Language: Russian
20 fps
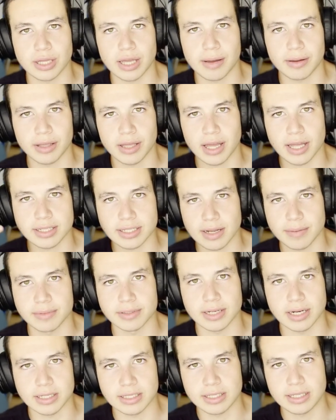Я, я сам
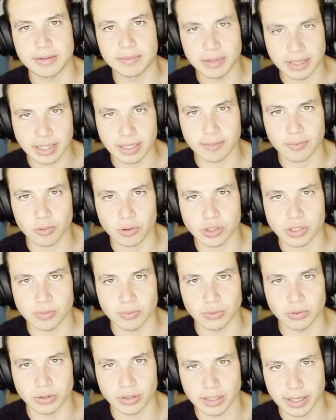из России, мне так проще будет.